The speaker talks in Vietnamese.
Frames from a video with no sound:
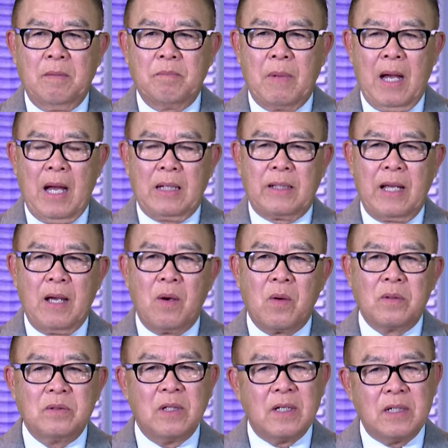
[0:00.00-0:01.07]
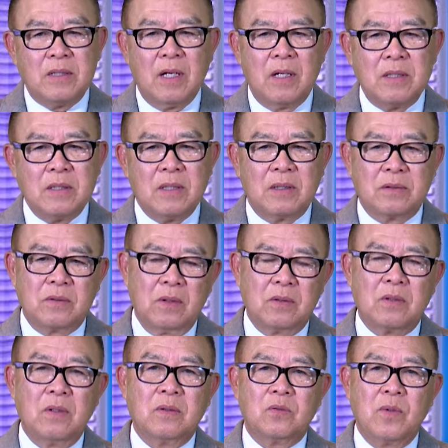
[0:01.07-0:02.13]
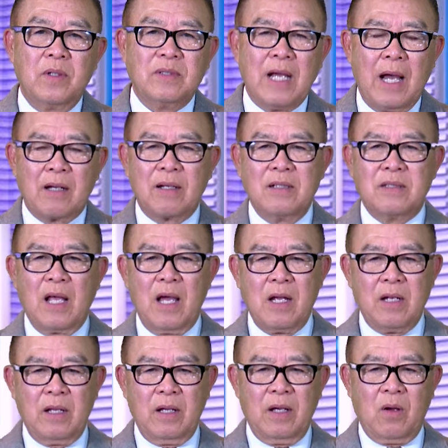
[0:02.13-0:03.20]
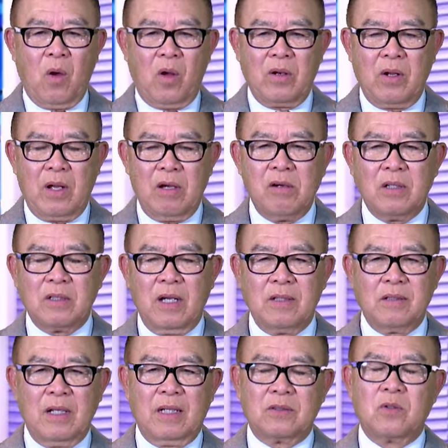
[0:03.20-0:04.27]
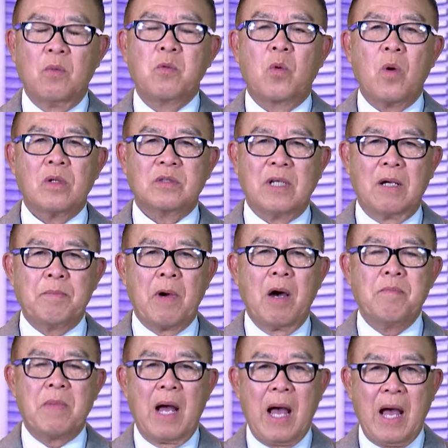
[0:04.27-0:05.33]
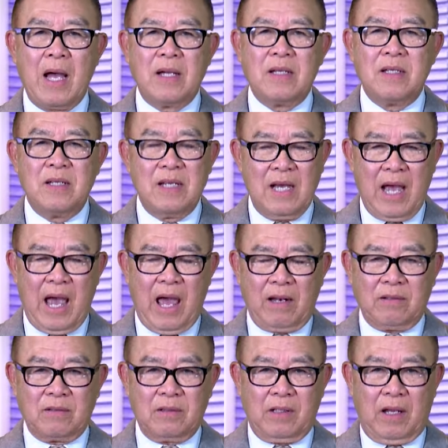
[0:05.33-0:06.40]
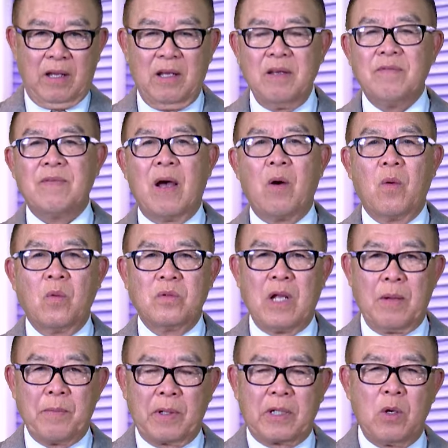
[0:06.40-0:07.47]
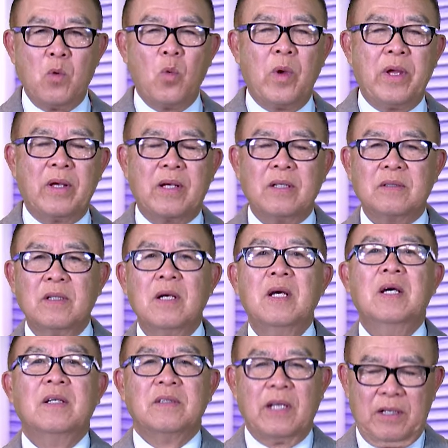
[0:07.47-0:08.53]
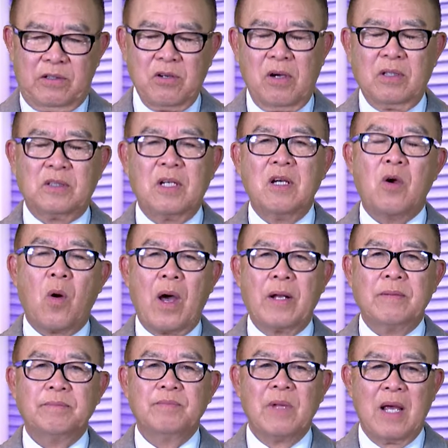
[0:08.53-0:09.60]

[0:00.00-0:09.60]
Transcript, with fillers: Mà theo những cái giới chuyên gia kinh tế thì họ đã ước định là Trung Quốc sẽ bơm 2.000 tỷ vào để mà cứu nguy cái thị trường chứng khoán.